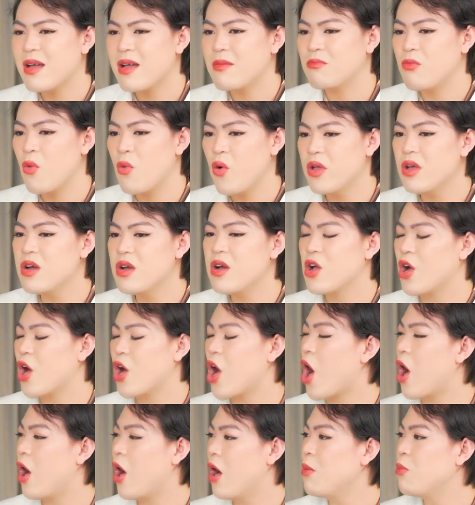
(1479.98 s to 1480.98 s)
là mỗi người
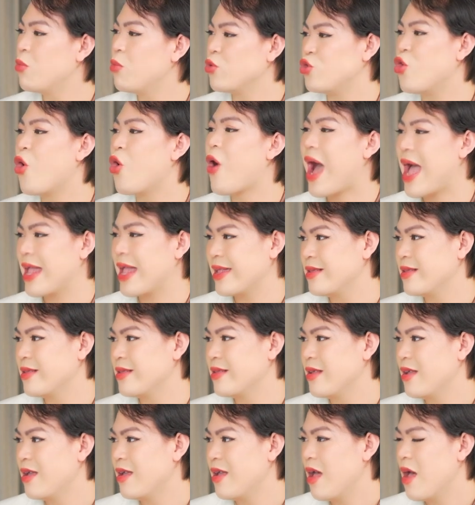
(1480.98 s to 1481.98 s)
khó ở một đoạn
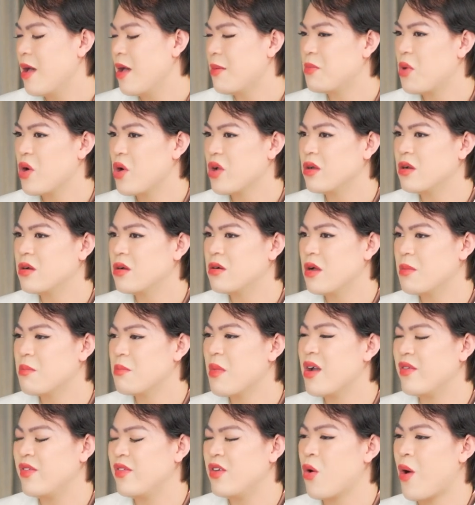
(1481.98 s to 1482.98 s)
mọi người
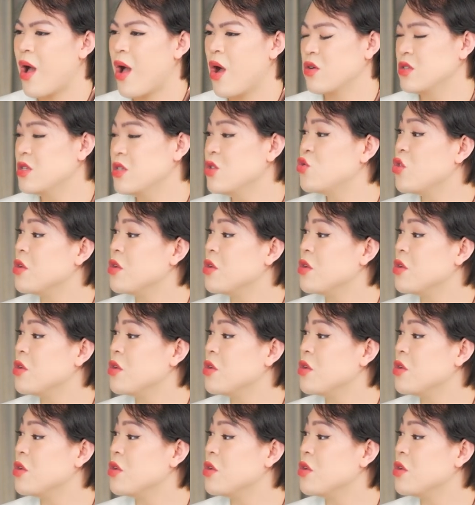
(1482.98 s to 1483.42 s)
bởi vì hoàng có sự